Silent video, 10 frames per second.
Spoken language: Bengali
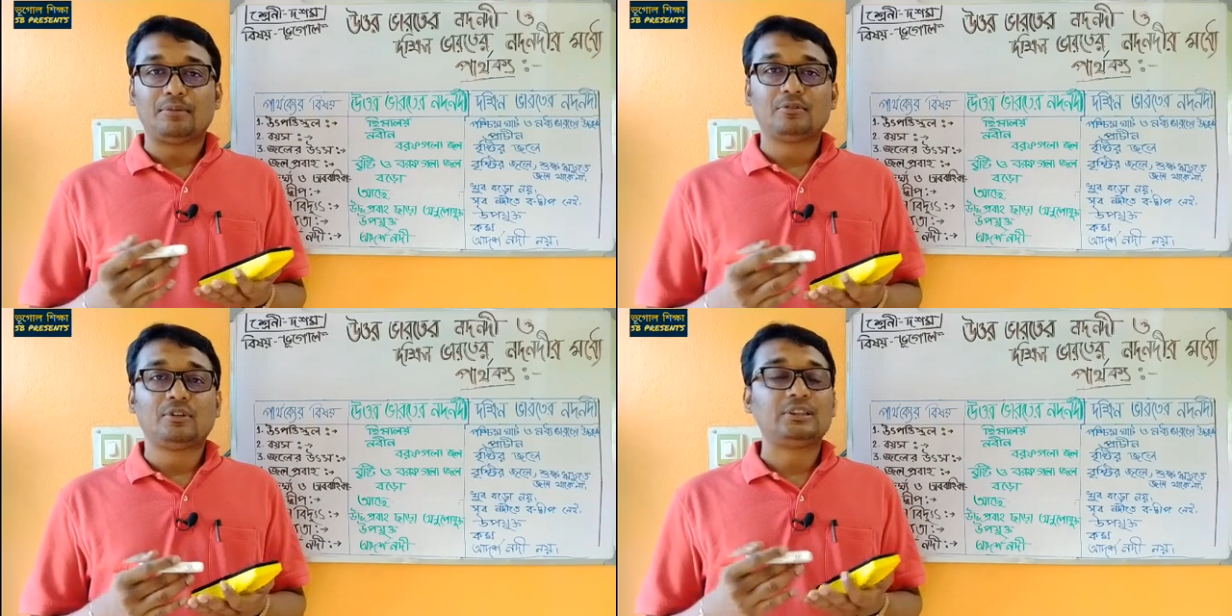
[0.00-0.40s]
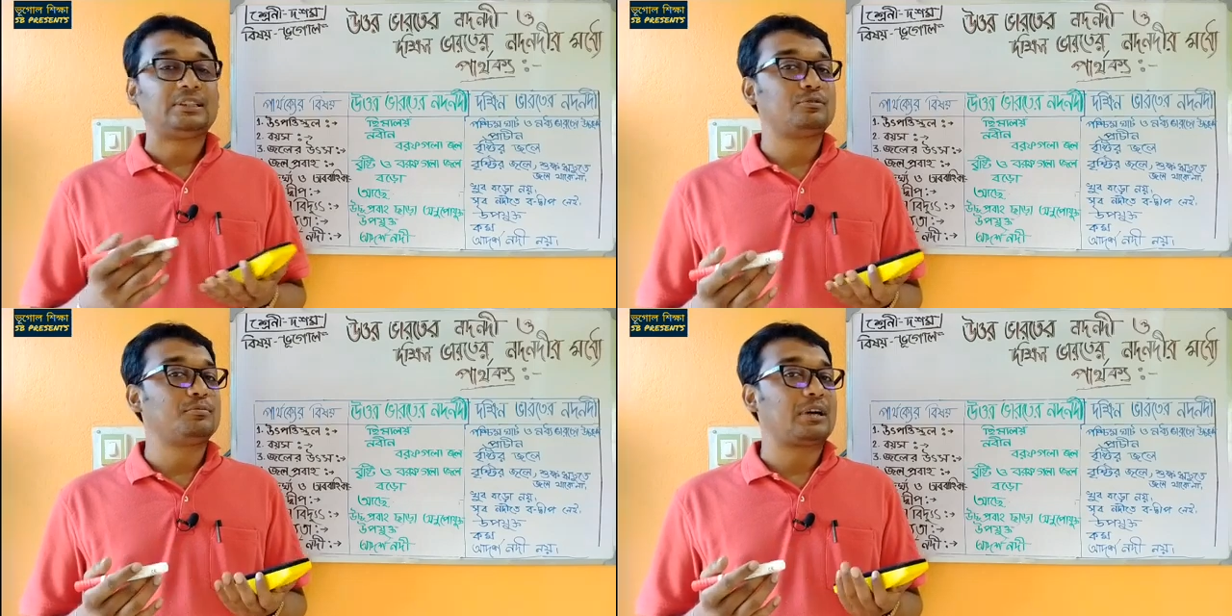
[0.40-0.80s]
বলে এমন নয়
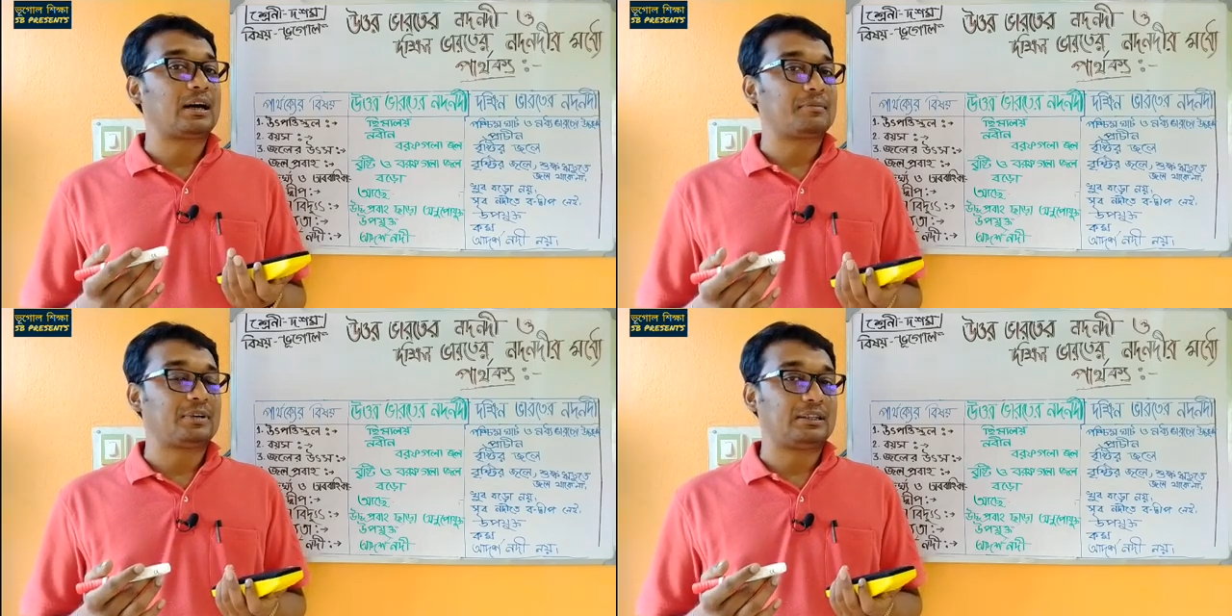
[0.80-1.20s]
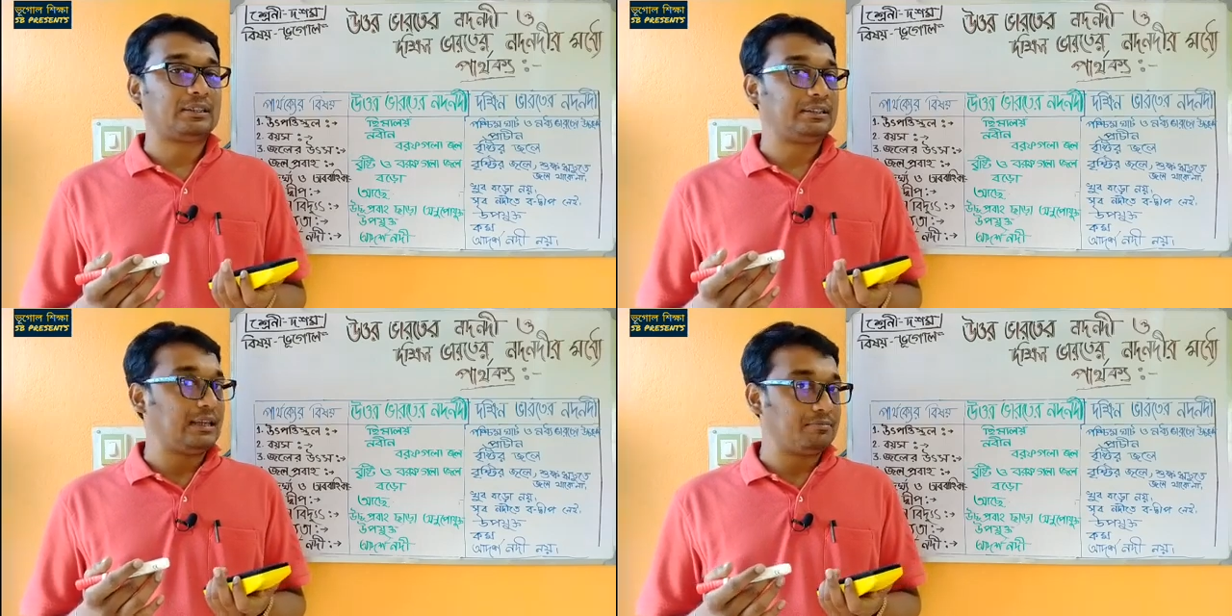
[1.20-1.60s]
যে খুব খারাপ
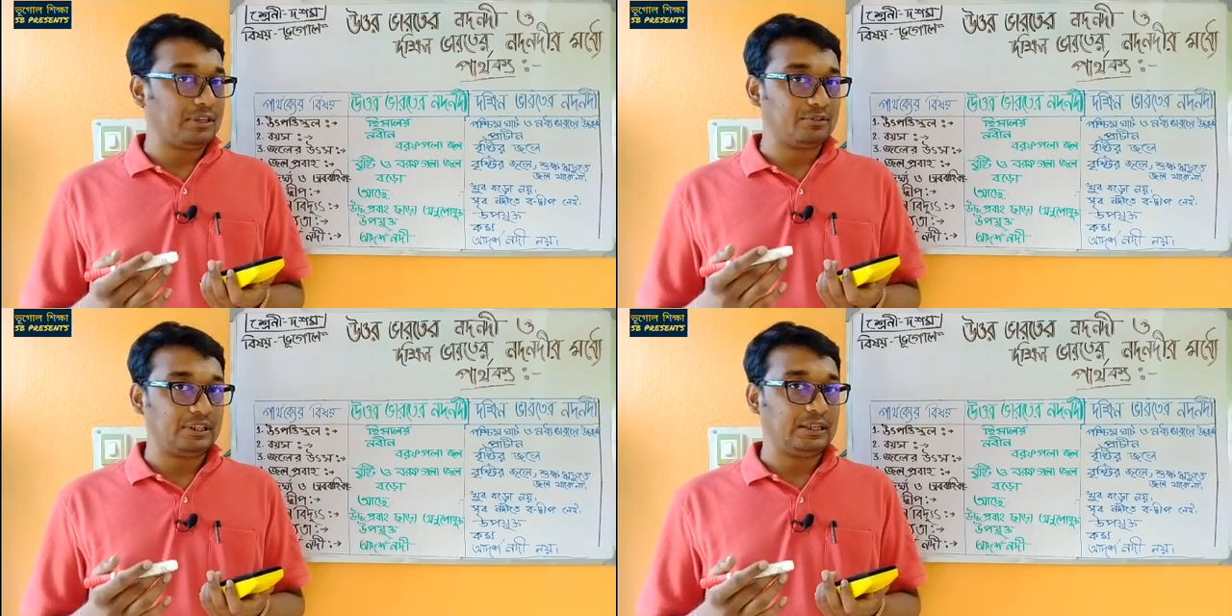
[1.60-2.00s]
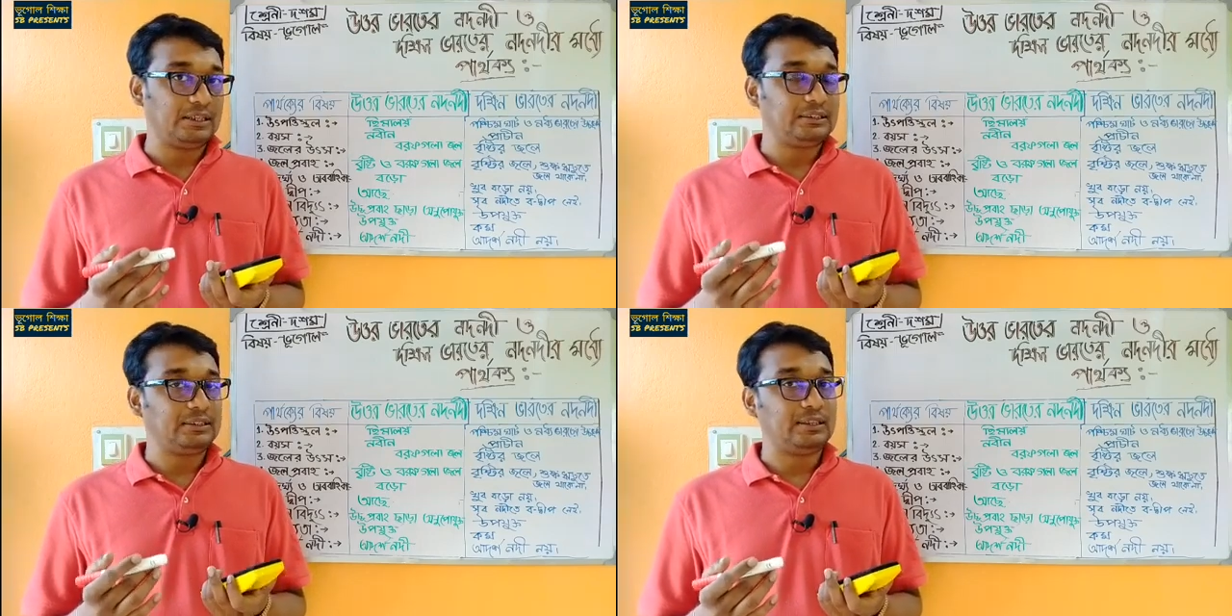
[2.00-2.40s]
খাতাতে নাম্বার ওঠে না
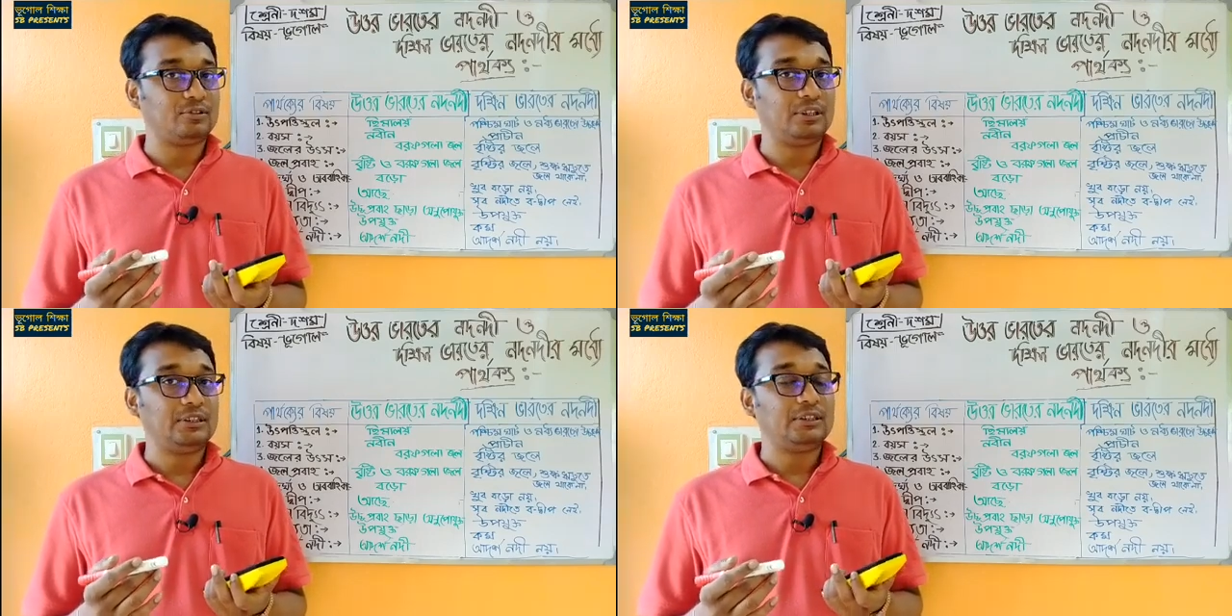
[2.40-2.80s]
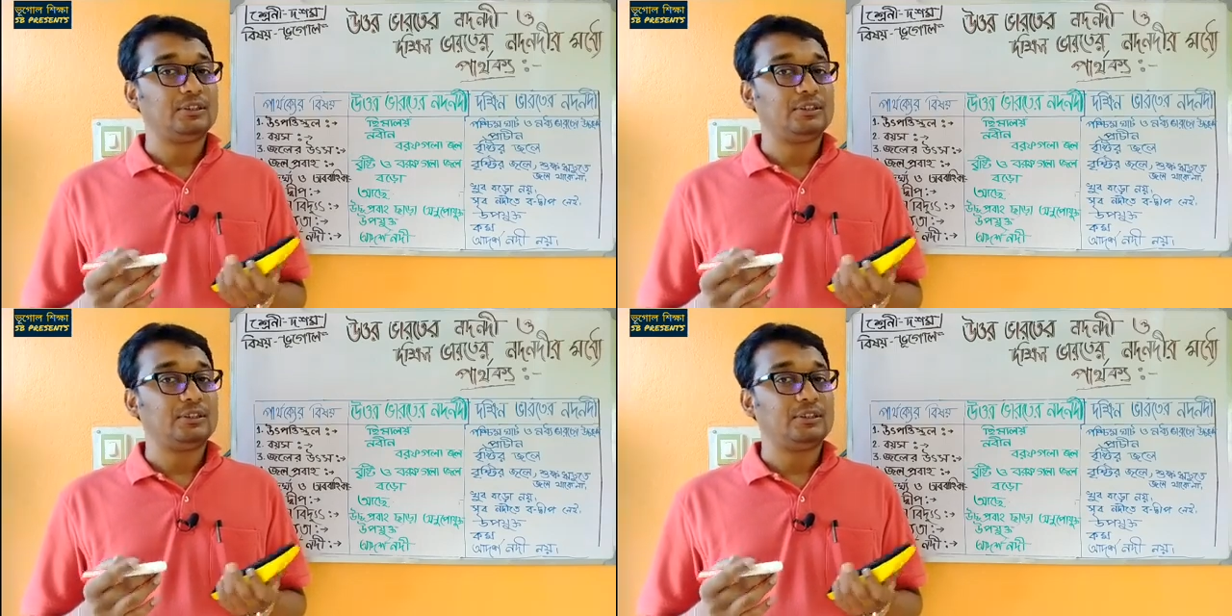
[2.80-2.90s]
সেটা নয়